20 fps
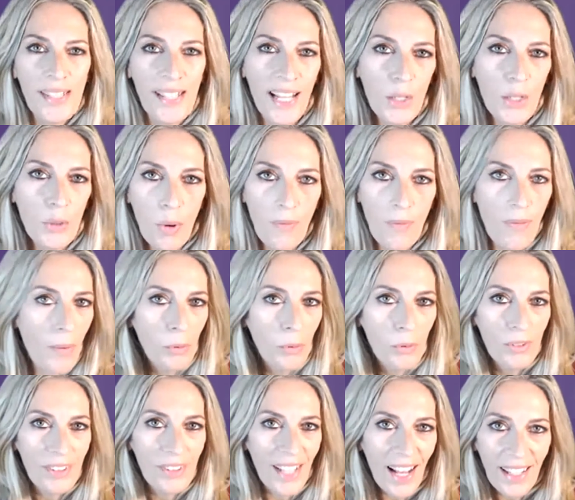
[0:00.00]
questa nuova
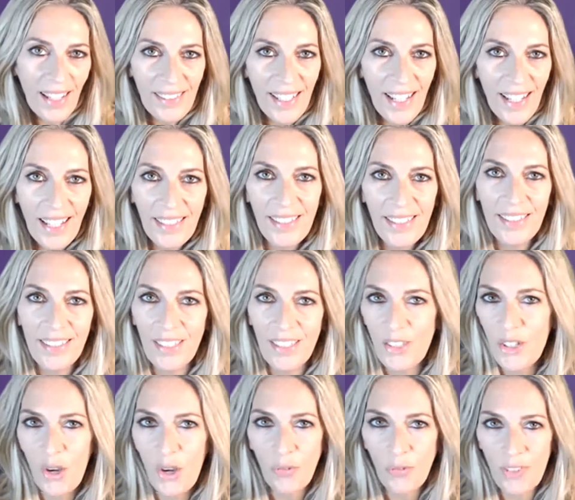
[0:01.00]
puntata del
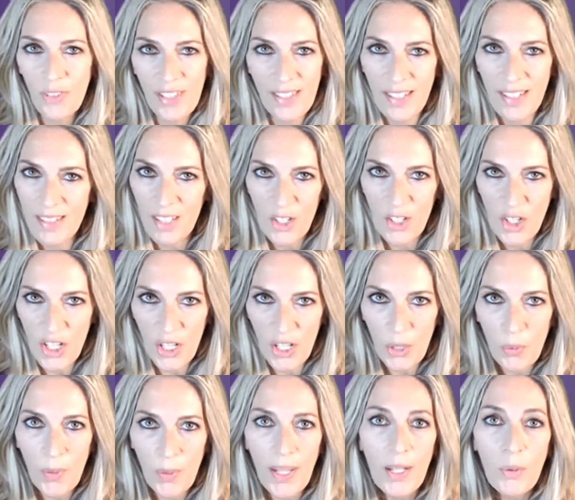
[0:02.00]
TG Office
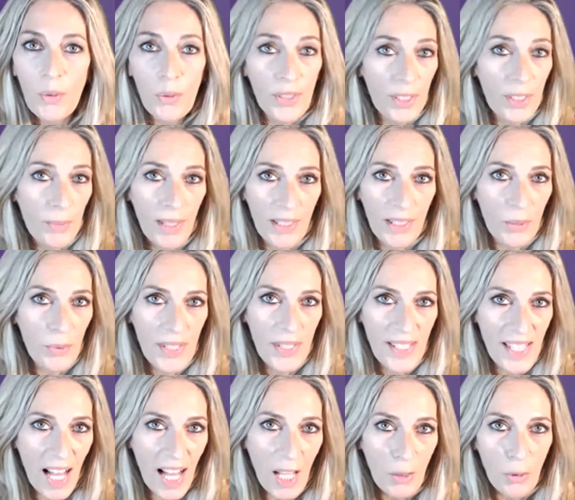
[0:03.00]
365, l'ultima di
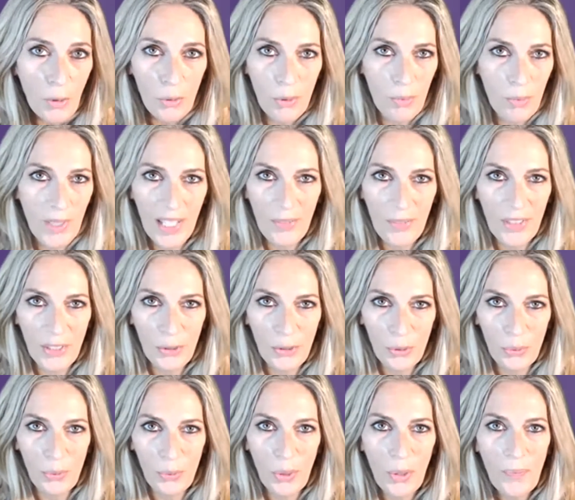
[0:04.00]
quest'anno
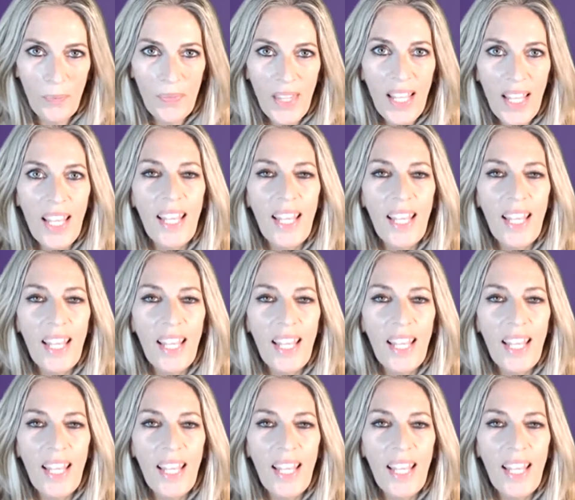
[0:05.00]
2021.